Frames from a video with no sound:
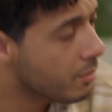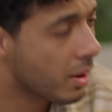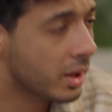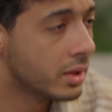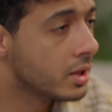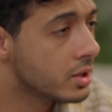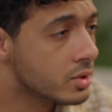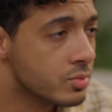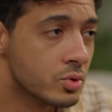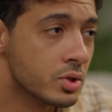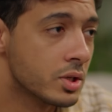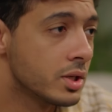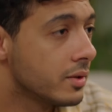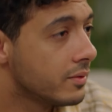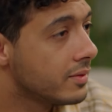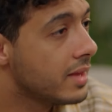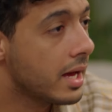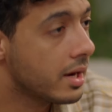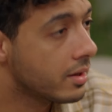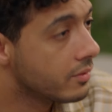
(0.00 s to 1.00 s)
وهي ما عندهاش
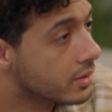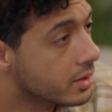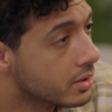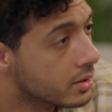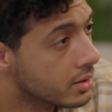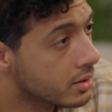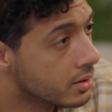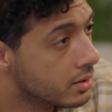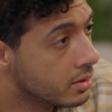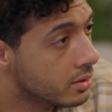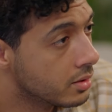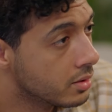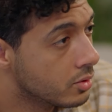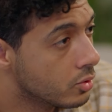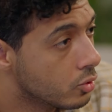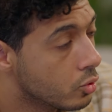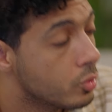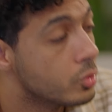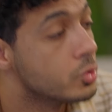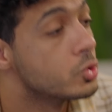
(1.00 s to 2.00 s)
مشكله في ده على فكره
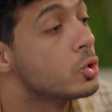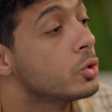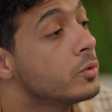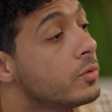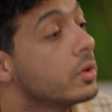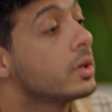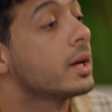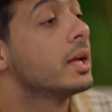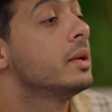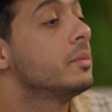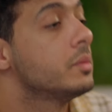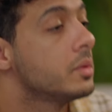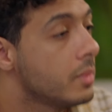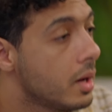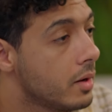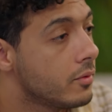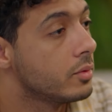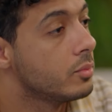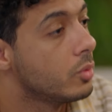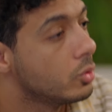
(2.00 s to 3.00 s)
وبالصدفه اتكلمت
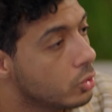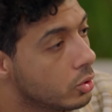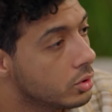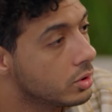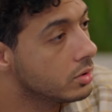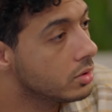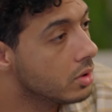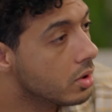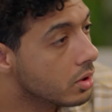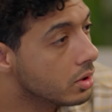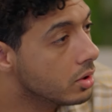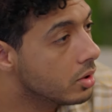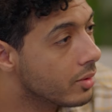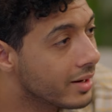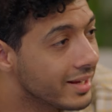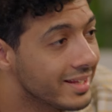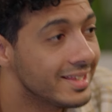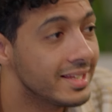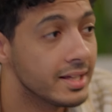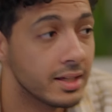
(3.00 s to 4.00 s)
معاها في الموضوع ده النهارده
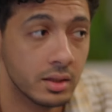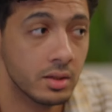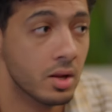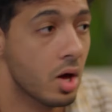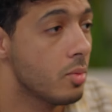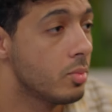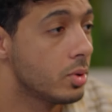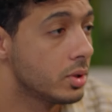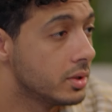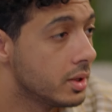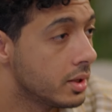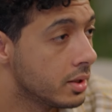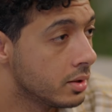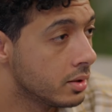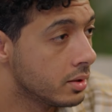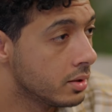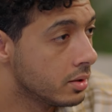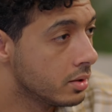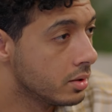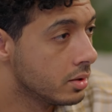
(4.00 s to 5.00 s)
وقالت لي ايه العبط ده
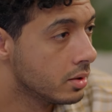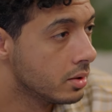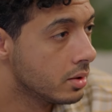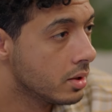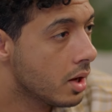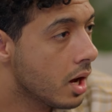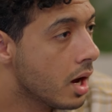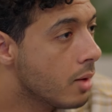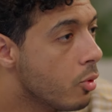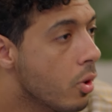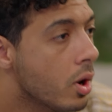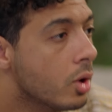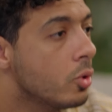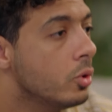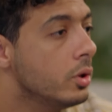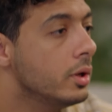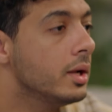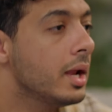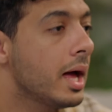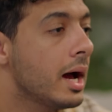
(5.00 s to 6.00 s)
ابوها
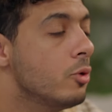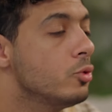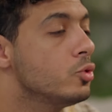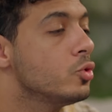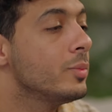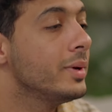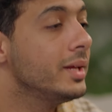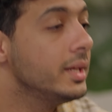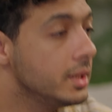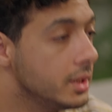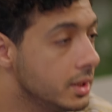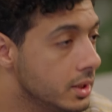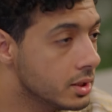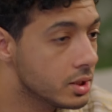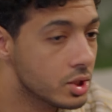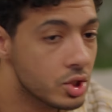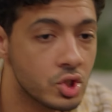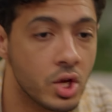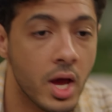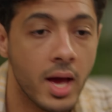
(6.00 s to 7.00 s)
كل اللي عاوزه مني
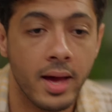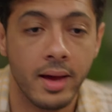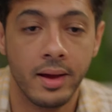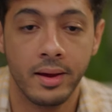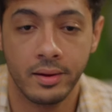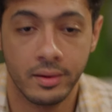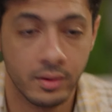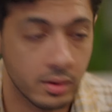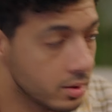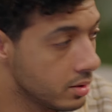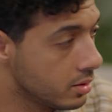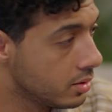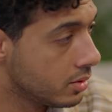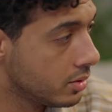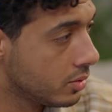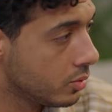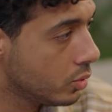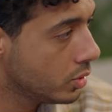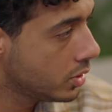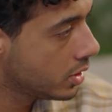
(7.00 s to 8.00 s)
شقه
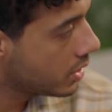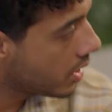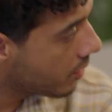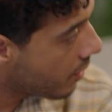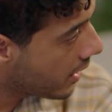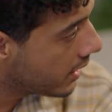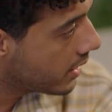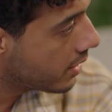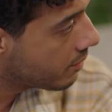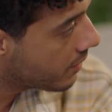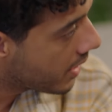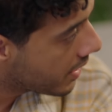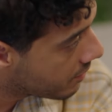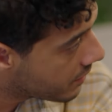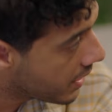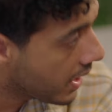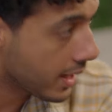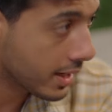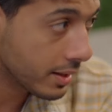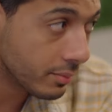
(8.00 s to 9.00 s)
وانت طبعا لما
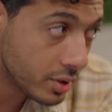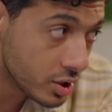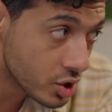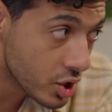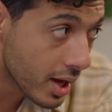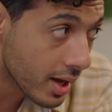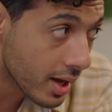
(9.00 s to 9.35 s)
هتبيع هتجيب لي